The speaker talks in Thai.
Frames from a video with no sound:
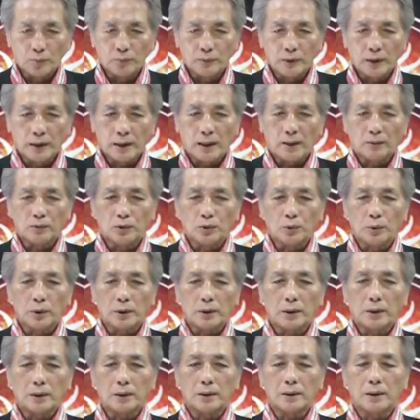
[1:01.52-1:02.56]
มในนามสวิต
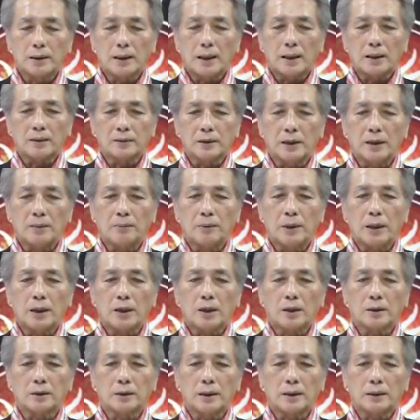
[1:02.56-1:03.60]
นาเกษม และ
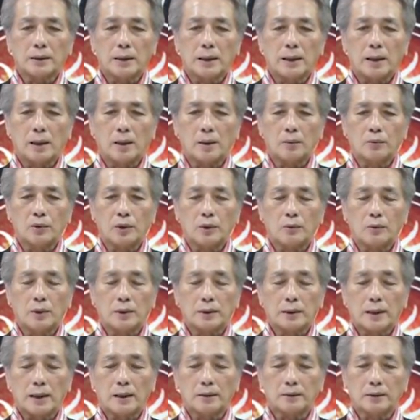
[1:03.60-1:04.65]
ก็ชายาวิทว
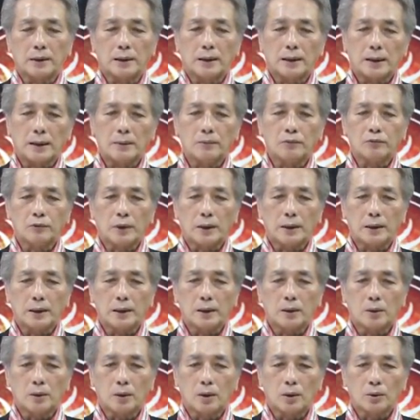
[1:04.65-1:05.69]
จาสิทธิ์นะครับวันนี้
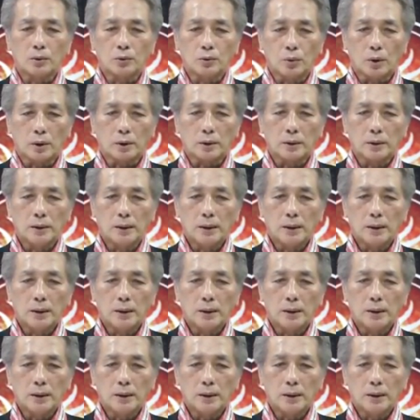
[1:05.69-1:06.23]
ขอสวด